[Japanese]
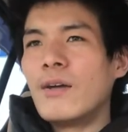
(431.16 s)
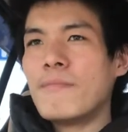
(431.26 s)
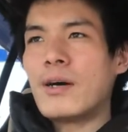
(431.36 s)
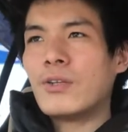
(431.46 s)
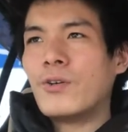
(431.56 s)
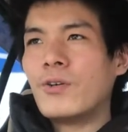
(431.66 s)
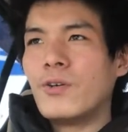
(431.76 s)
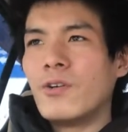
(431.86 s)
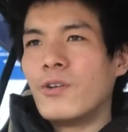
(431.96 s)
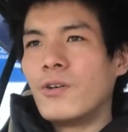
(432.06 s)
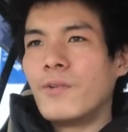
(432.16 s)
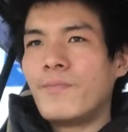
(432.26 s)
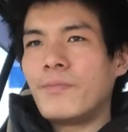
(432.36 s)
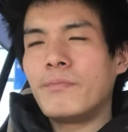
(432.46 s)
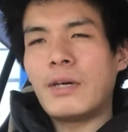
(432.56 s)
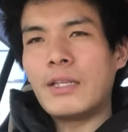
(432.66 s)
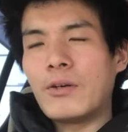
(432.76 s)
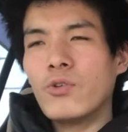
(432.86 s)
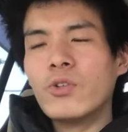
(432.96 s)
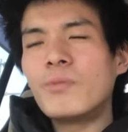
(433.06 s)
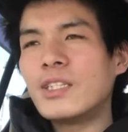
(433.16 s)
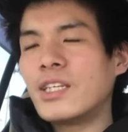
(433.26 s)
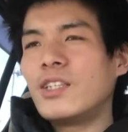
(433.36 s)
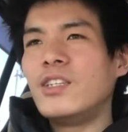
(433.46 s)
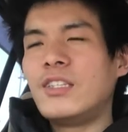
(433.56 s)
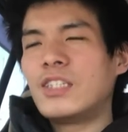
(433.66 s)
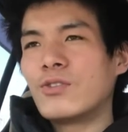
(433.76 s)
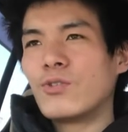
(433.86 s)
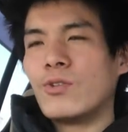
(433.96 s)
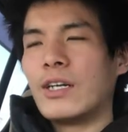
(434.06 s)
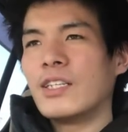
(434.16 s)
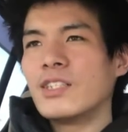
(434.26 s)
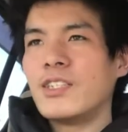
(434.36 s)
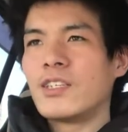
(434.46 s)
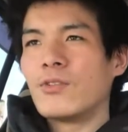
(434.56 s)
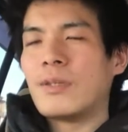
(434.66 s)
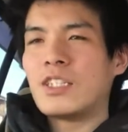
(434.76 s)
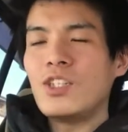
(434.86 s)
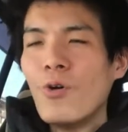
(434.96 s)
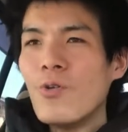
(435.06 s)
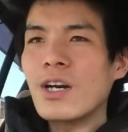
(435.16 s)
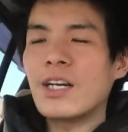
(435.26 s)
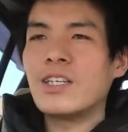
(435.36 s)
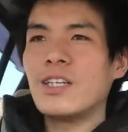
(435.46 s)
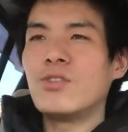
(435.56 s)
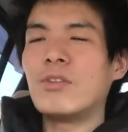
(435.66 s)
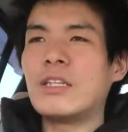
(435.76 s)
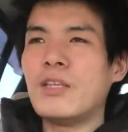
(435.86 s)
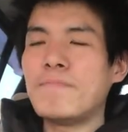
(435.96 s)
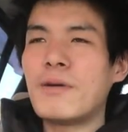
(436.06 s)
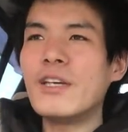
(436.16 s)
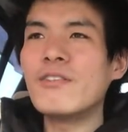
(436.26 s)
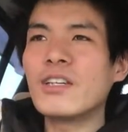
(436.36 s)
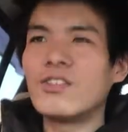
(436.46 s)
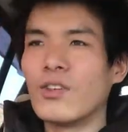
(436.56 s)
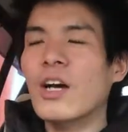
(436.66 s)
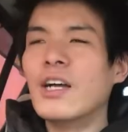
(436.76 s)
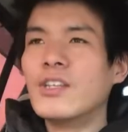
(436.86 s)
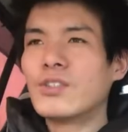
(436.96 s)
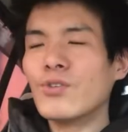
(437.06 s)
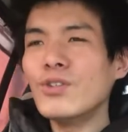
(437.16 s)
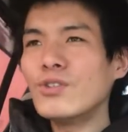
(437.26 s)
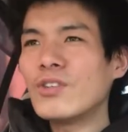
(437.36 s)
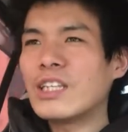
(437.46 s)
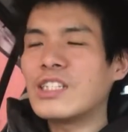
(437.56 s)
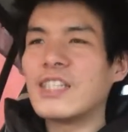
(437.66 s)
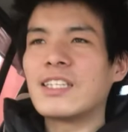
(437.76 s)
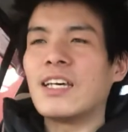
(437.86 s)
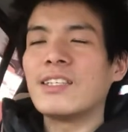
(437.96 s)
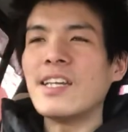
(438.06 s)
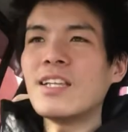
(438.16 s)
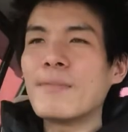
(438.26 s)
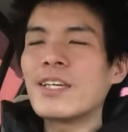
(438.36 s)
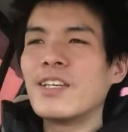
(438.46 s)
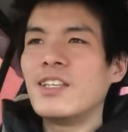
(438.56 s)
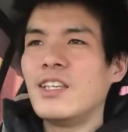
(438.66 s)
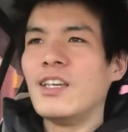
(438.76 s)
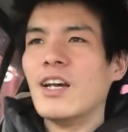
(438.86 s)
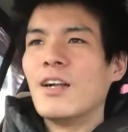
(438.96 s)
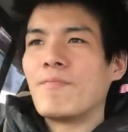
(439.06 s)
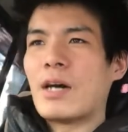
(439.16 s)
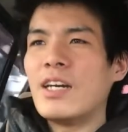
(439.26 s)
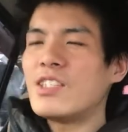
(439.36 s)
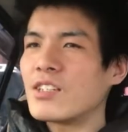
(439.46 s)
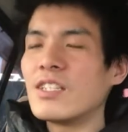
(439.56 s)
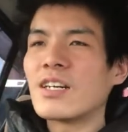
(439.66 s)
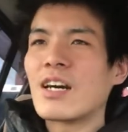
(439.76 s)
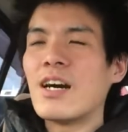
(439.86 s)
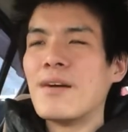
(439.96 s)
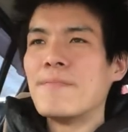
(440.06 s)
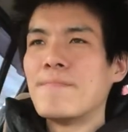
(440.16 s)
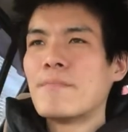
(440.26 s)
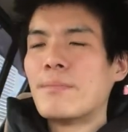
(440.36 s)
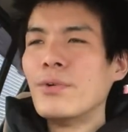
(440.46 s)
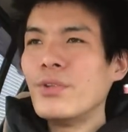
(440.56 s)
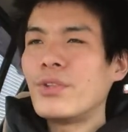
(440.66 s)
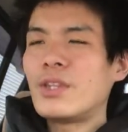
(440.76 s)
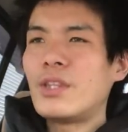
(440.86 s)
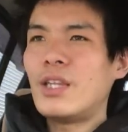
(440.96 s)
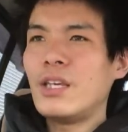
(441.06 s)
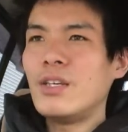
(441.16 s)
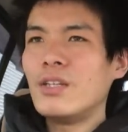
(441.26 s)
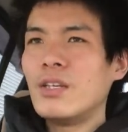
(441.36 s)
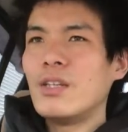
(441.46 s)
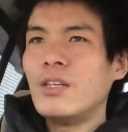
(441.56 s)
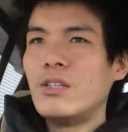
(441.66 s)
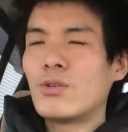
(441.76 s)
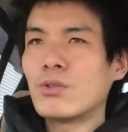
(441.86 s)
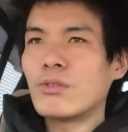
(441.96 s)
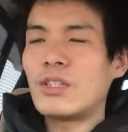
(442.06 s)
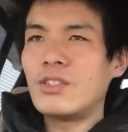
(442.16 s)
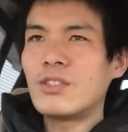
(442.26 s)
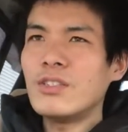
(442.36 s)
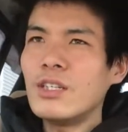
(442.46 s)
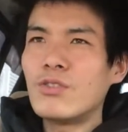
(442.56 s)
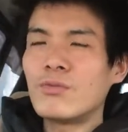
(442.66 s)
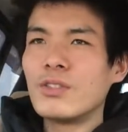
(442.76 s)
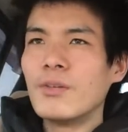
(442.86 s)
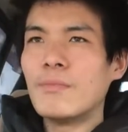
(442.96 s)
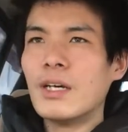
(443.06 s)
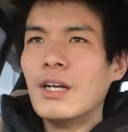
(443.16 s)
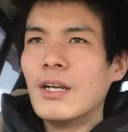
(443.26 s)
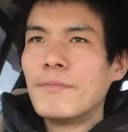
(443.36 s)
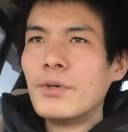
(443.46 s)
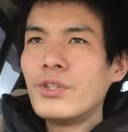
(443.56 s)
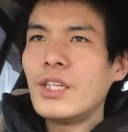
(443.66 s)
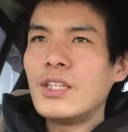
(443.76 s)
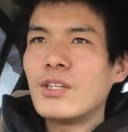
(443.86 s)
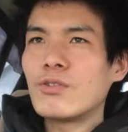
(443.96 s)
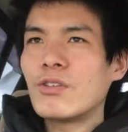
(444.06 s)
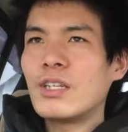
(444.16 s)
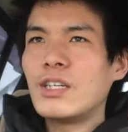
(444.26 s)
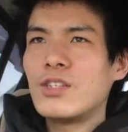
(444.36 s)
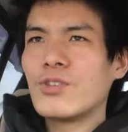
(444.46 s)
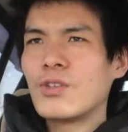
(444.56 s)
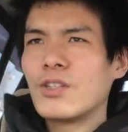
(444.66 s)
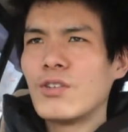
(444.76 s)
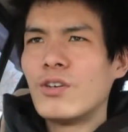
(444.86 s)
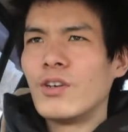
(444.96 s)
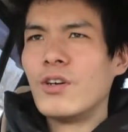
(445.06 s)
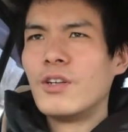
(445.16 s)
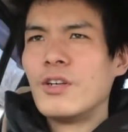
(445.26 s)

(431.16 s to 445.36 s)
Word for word: まあ、あのまあな、おのぼりさんって言っちゃうとあれなんですけど、まあ、地方から来た人だっていっぱいいるわけですよ。そういう人たちがさ、埼玉県に、まあ、愛着なんか、まあ、持っていることって少ないと思う。まあ、持っていないことはないでしょうけど、